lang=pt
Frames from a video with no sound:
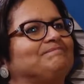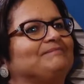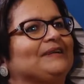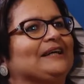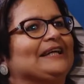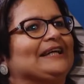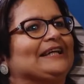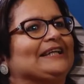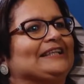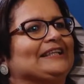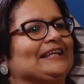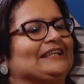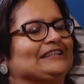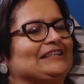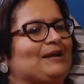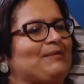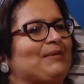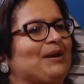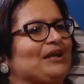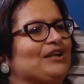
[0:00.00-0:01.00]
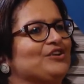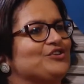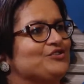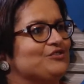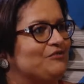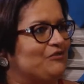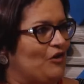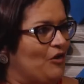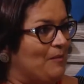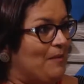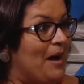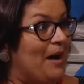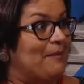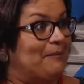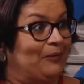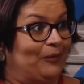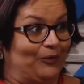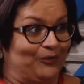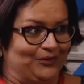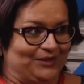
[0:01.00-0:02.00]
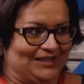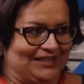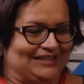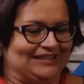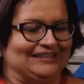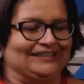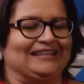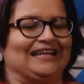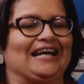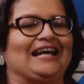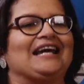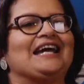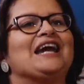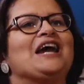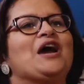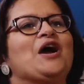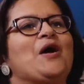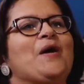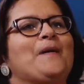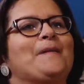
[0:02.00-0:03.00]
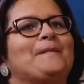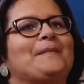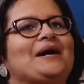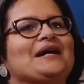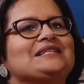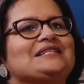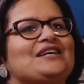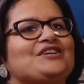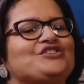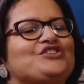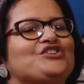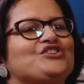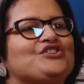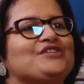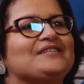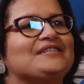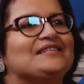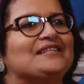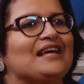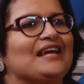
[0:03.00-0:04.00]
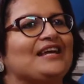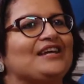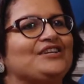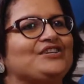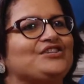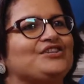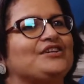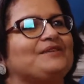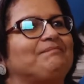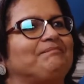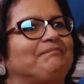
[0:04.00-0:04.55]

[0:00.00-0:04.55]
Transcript: estar eh, é, tá trabalhando de forma harmônica, né? mas a gente sente